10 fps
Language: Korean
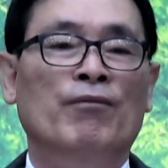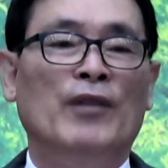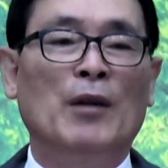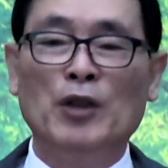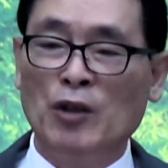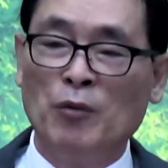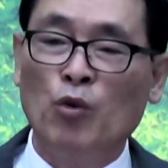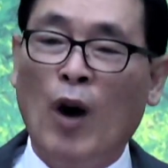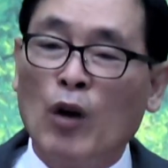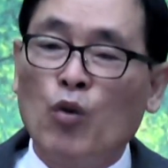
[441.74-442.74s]
내 믿음은
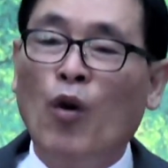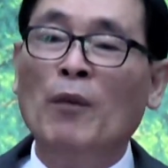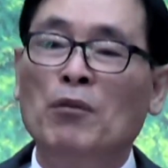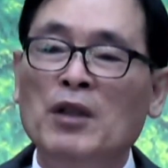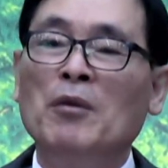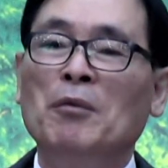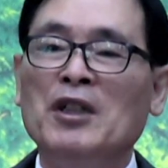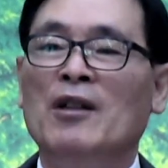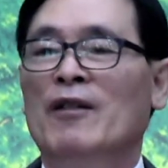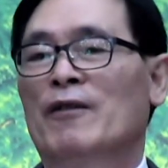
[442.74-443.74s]
확고한
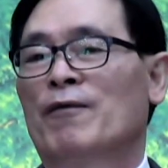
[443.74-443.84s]
믿음입니까?